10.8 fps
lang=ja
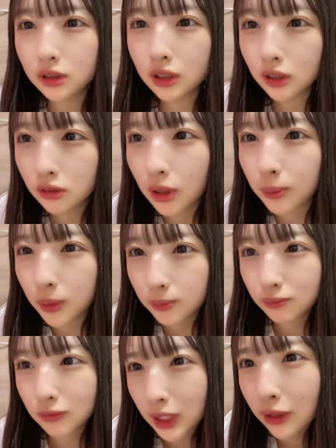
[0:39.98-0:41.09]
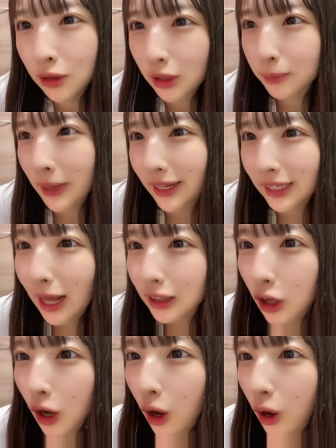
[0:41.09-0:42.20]
出るかもギフトいっぱいありがと
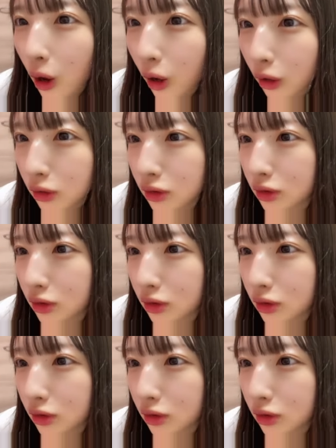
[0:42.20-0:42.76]
う